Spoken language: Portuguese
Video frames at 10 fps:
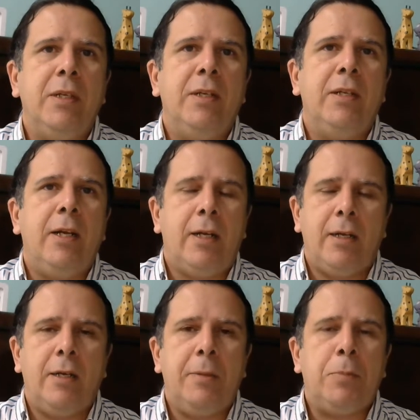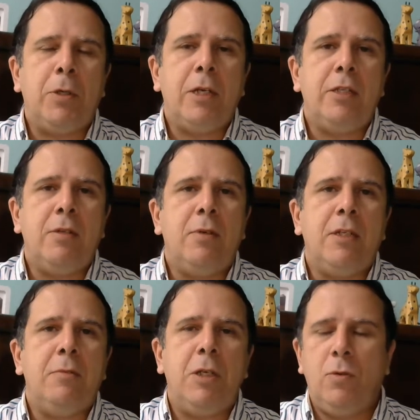Né? Por que
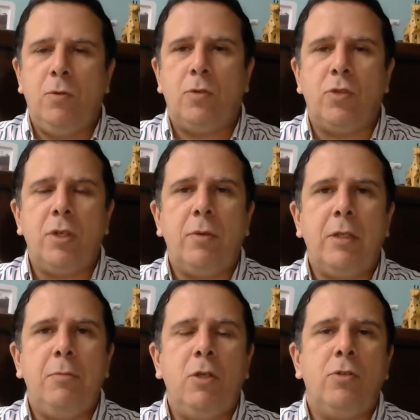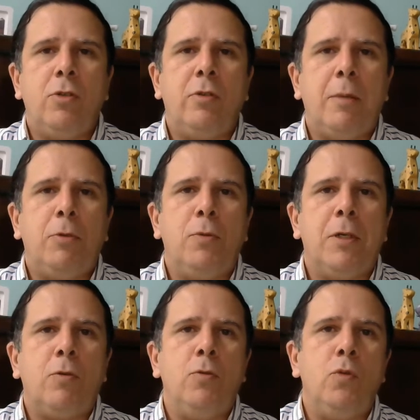50 minutos? 50 minutos é o tempo de uma
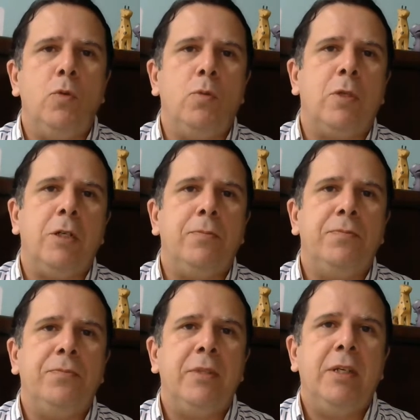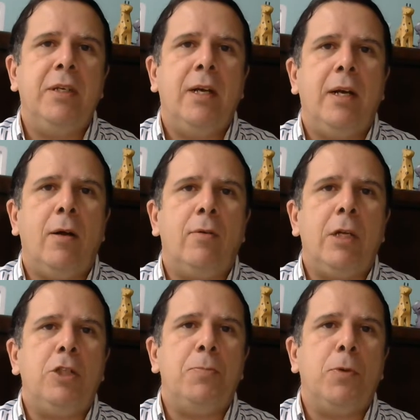consulta. Alguém
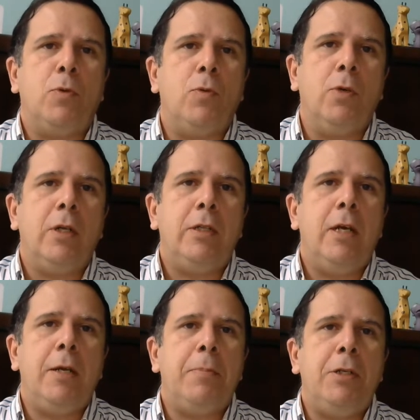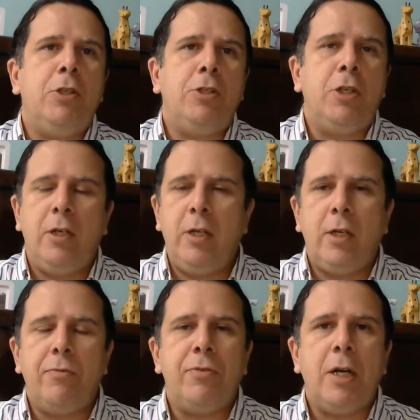te procura, de repente te liga
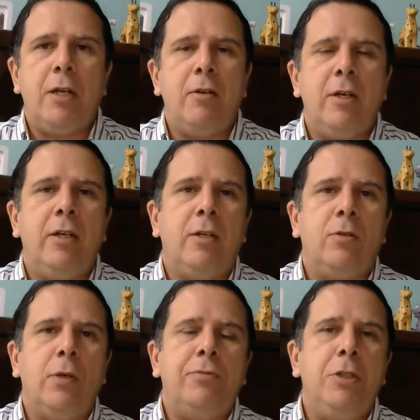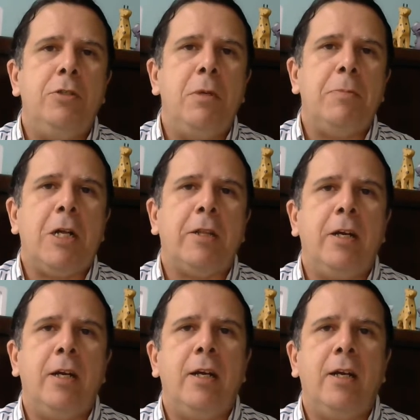e fala: Olha, tô afim de me
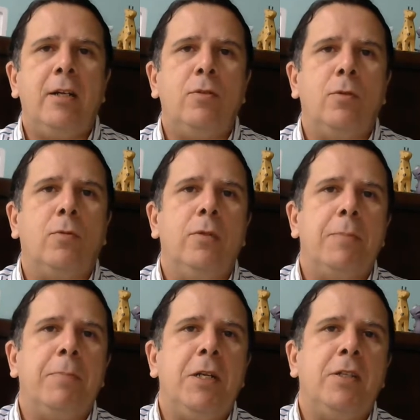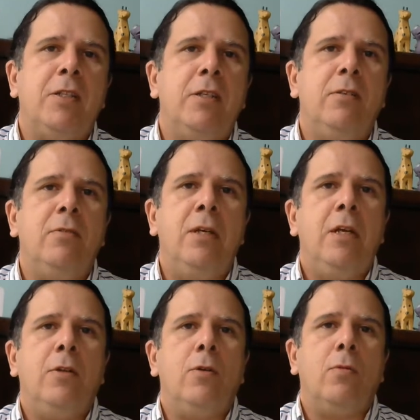matar, tô com depressão,
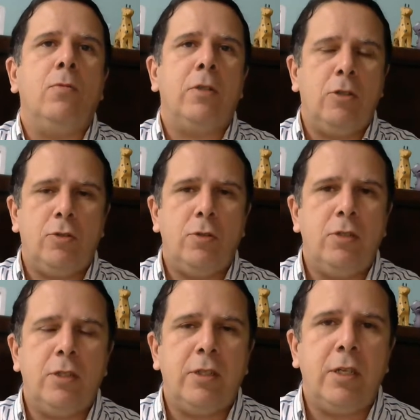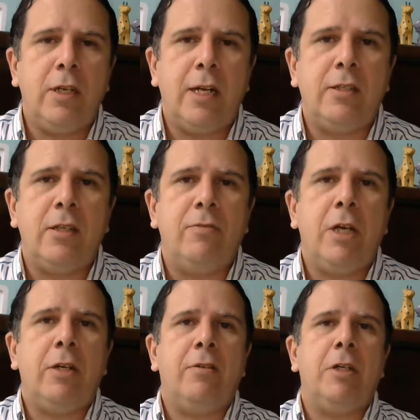tô com um transtorno de ansiedade
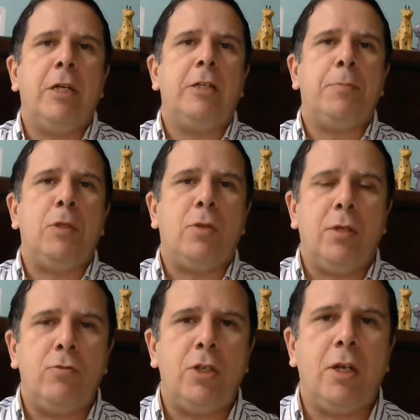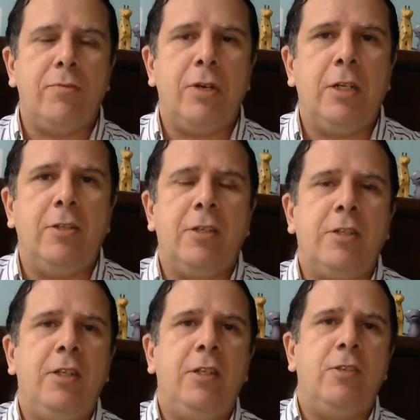severo. Na verdade, a pessoa não chega falando
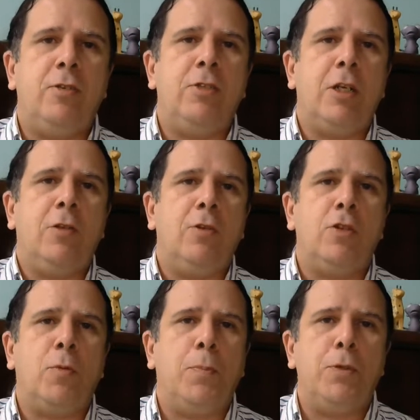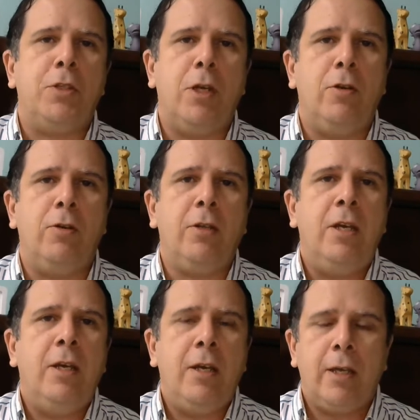assim, esse é um diagnóstico posterior
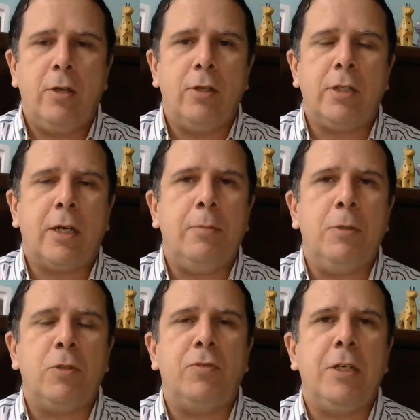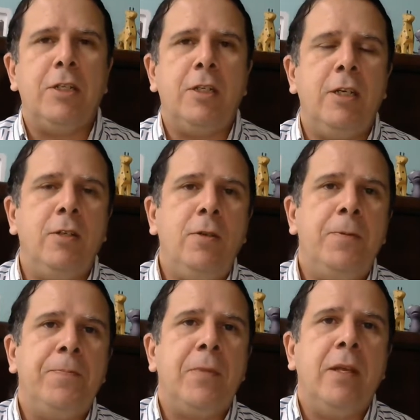que nós acabamos fazendo.
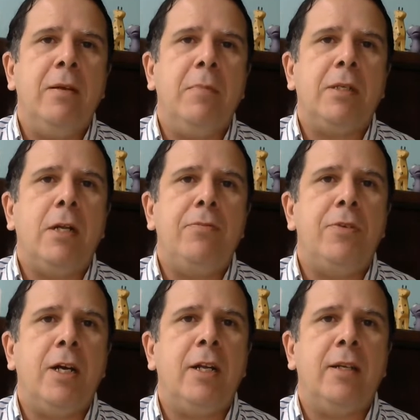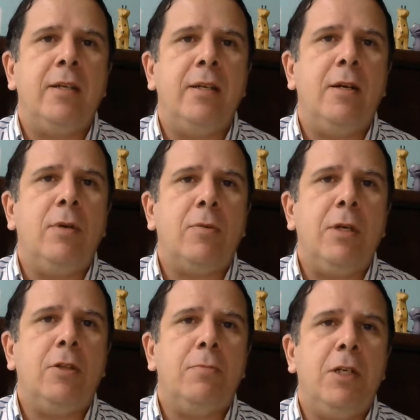Mas ela fala: Não
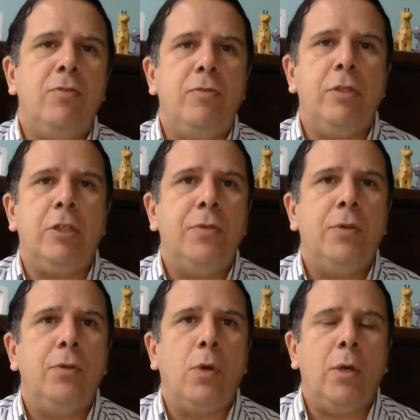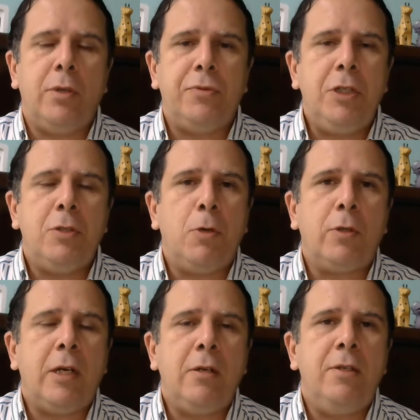aguento mais viver, tô afim de
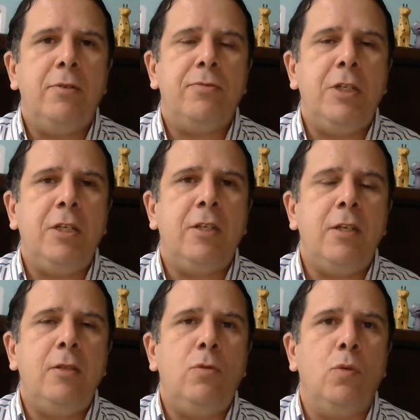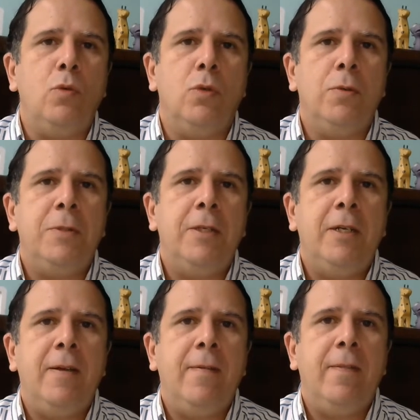botar fim em tudo,
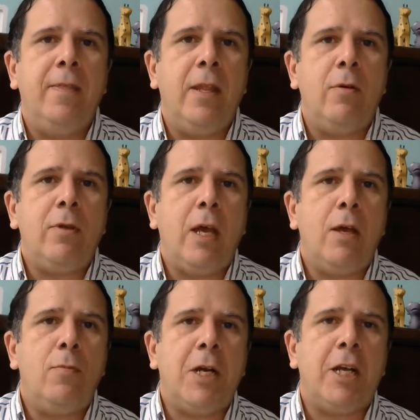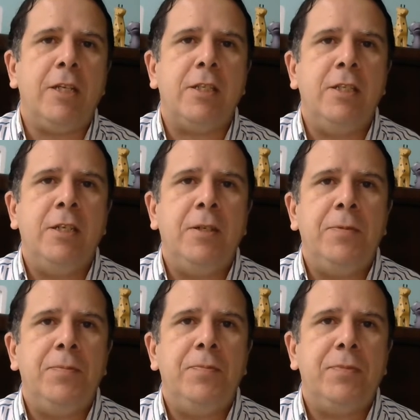não quero mais
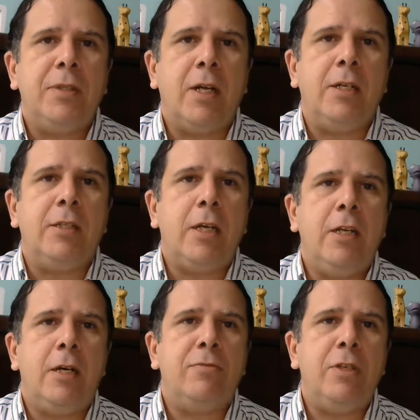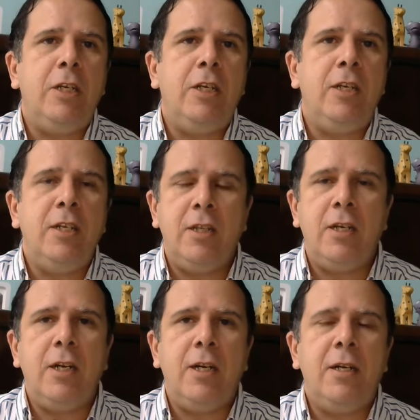cansei
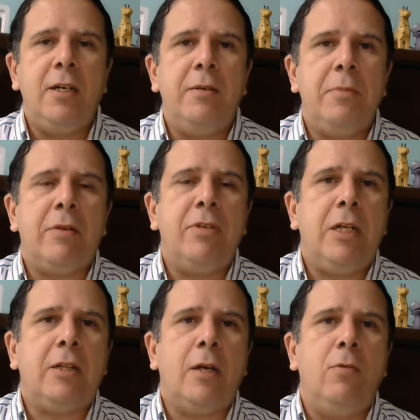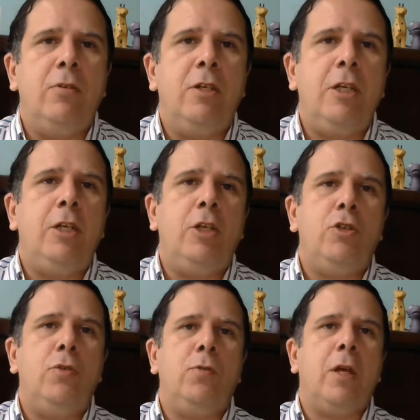vida, minha vida tá um
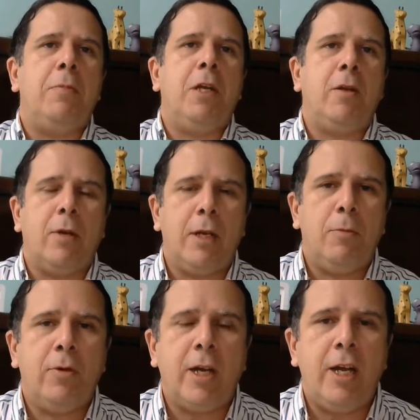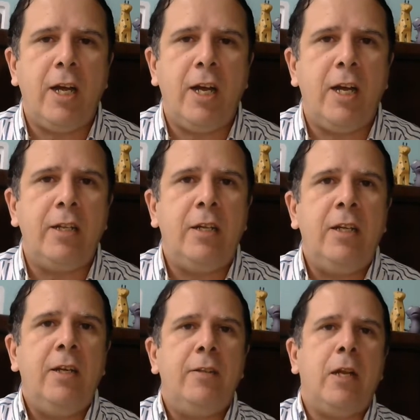lixo, terminei com a namorada,
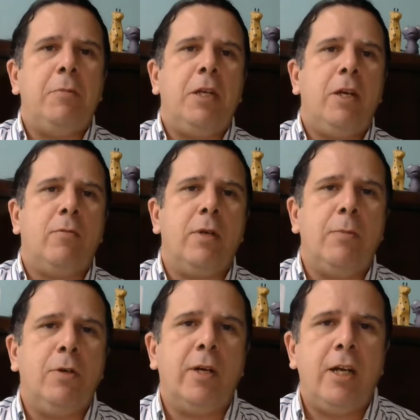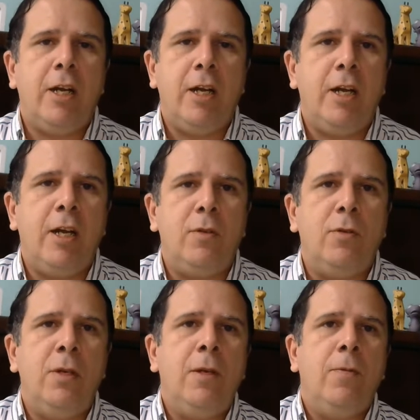terminei com o
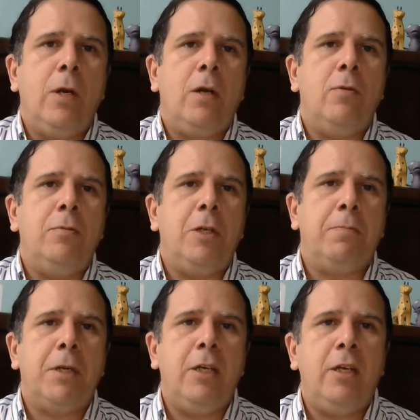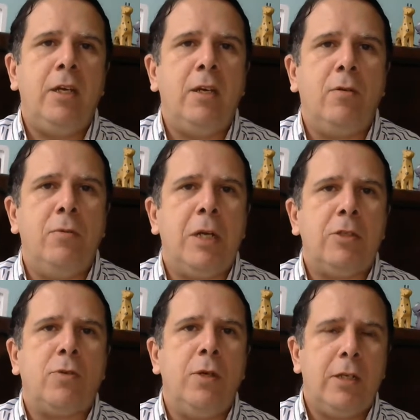namorado, não arrumo emprego, as
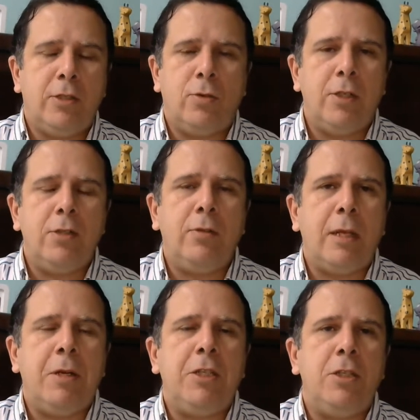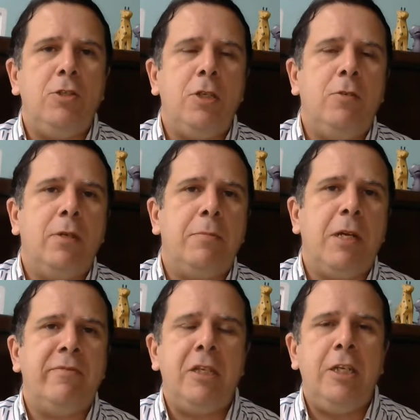coisas, as coisas não têm mais sentido na minha
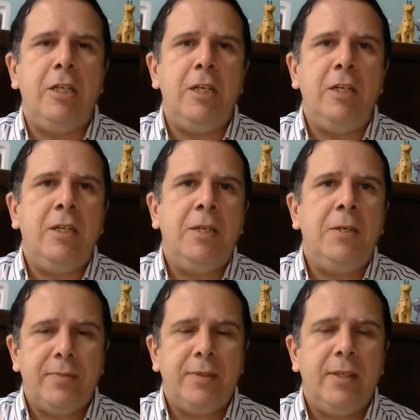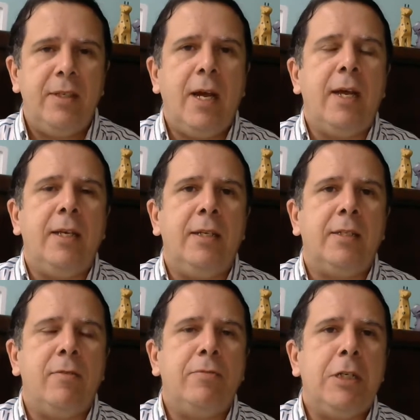vida. E aí, você
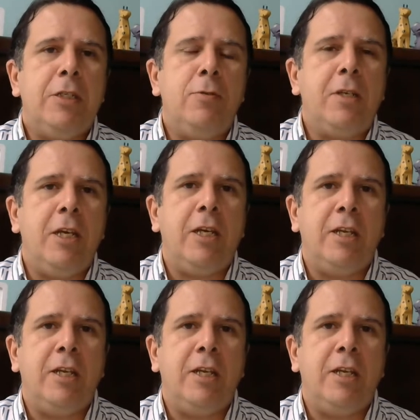vai fazer o quê?